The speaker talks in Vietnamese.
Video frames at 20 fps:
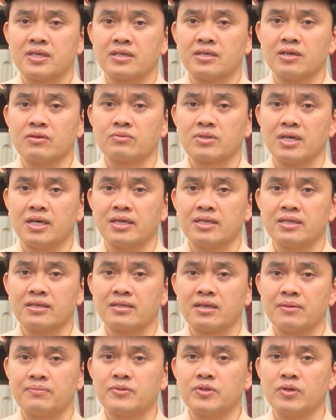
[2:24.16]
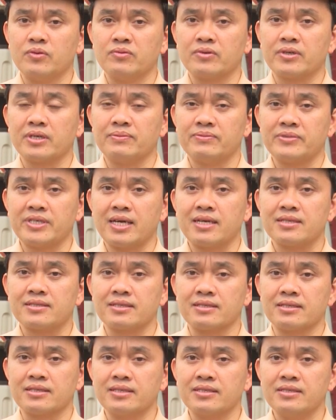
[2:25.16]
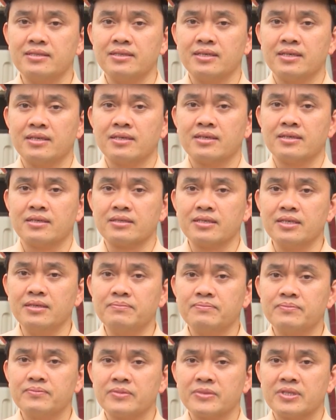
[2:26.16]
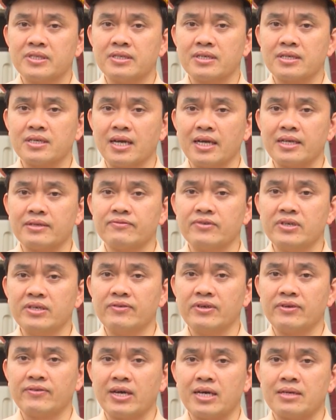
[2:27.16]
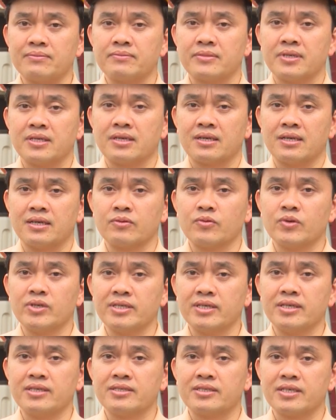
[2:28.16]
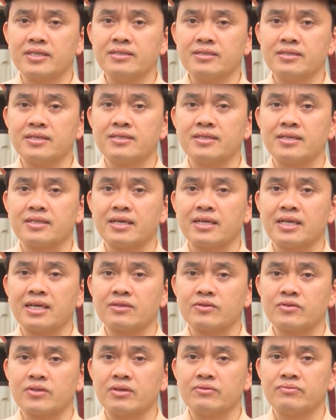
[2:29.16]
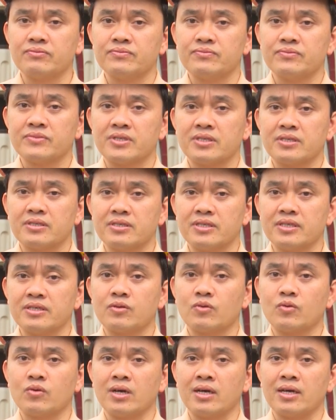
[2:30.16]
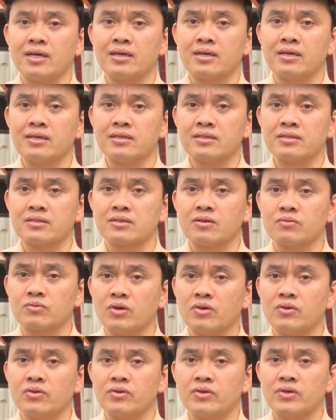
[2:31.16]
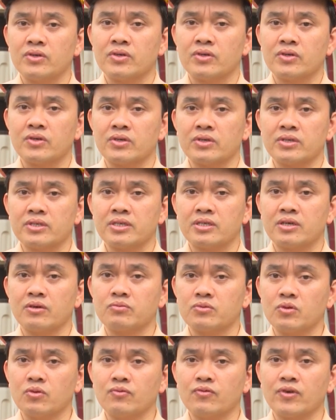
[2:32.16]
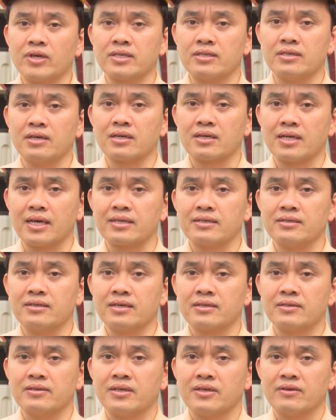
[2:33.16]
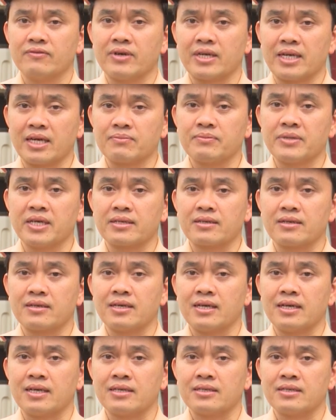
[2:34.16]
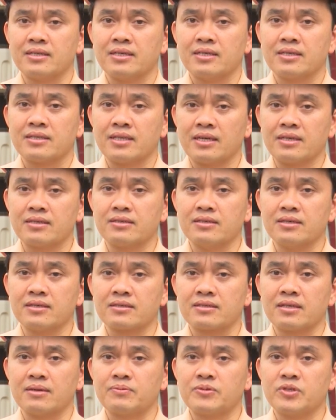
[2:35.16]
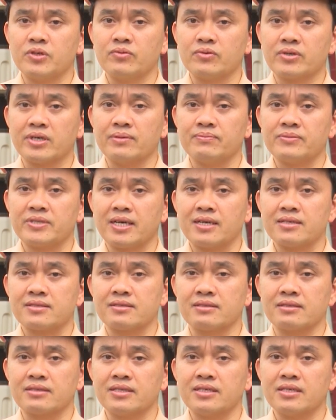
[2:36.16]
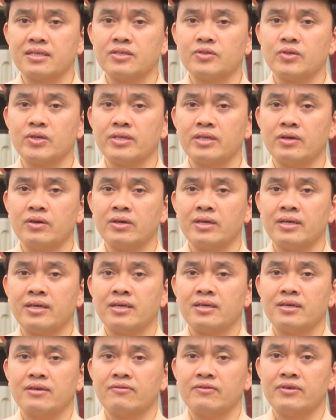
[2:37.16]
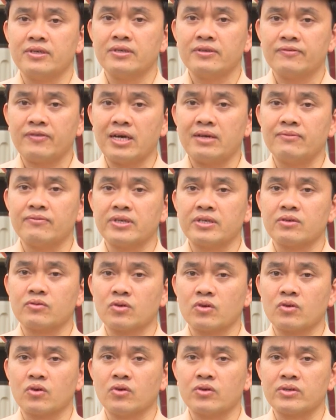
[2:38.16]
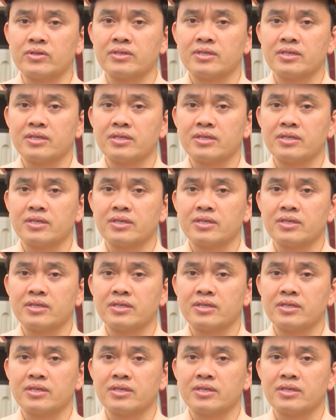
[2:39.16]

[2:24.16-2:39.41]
Đồng thời là tập trung kiểm tra xử lý nghiêm những cái hành vi vi phạm là nguyên nhân chính gây ra tai nạn giao thông như đi quá tốc độ ờ, đi không đúng phần đường làn đường và đặc biệt là tăng cường tập trung kiểm tra xử lý cái chuyên đề vi phạm về nồng độ cồn